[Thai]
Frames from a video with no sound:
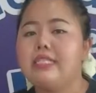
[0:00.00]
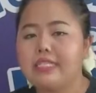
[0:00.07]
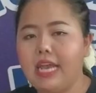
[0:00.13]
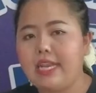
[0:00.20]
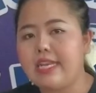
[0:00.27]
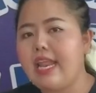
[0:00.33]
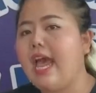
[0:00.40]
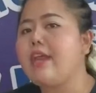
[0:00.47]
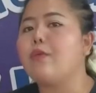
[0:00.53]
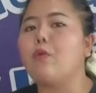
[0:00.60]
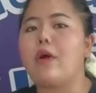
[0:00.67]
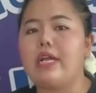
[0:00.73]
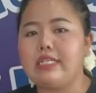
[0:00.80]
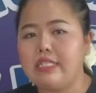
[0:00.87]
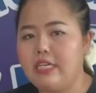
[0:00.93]
จัดได้ทุก
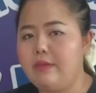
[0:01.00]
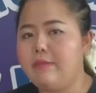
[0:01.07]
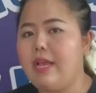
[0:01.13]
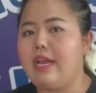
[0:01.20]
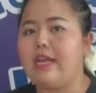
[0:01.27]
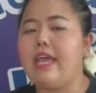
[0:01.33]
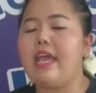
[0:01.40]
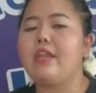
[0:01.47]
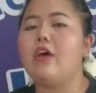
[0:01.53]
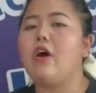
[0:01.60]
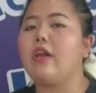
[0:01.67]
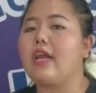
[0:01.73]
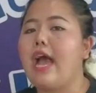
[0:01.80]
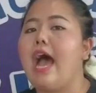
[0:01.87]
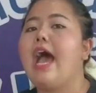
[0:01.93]
อาชีพอย่างแน่นอน
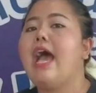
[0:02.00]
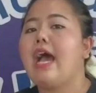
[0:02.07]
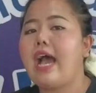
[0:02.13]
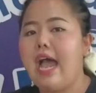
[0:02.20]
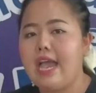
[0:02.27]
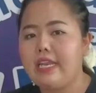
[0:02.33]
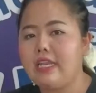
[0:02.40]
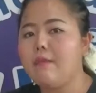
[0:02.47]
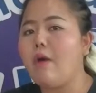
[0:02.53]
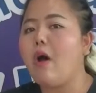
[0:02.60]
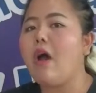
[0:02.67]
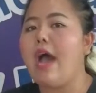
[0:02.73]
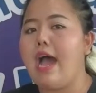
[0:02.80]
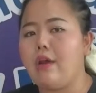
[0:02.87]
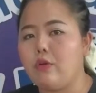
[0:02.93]
ค่ะครที่มอง
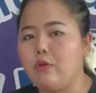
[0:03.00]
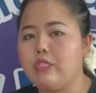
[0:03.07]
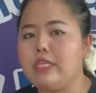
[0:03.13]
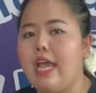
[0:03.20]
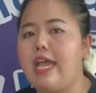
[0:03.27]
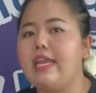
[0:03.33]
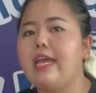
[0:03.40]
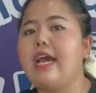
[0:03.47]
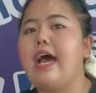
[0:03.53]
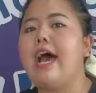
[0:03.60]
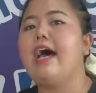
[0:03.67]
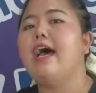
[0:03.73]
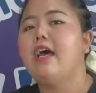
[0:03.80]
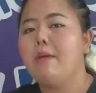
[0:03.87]
หารถใช้นะคะ